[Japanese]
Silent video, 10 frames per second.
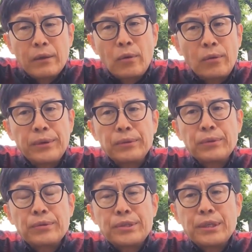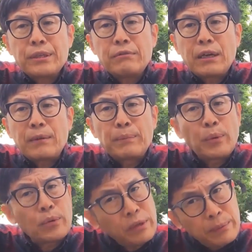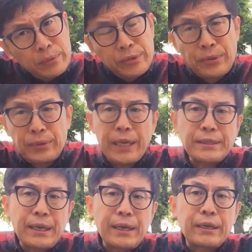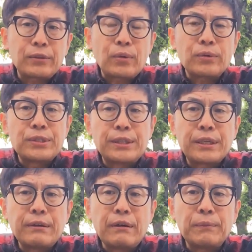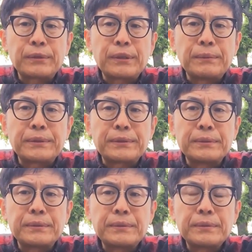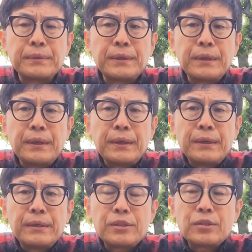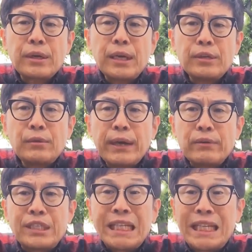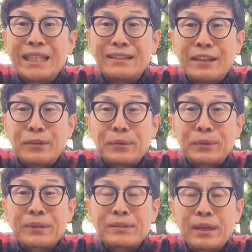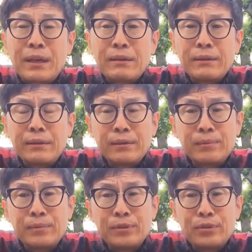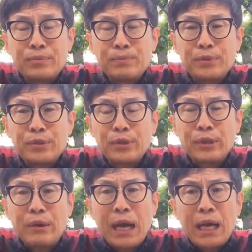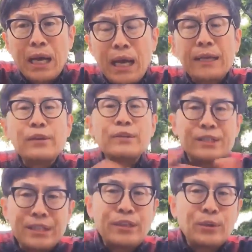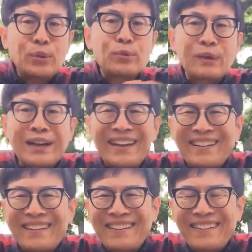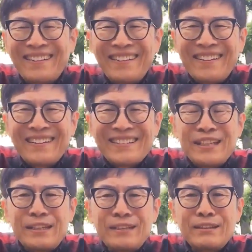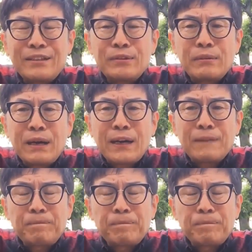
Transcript: こういうことを教えてるのは、僕は仏教だけじゃないかと個人的には思っています。で、それがいわゆる慈悲っていうことですね。仏教では愛より慈悲を説くわけ。慈悲っていうのは、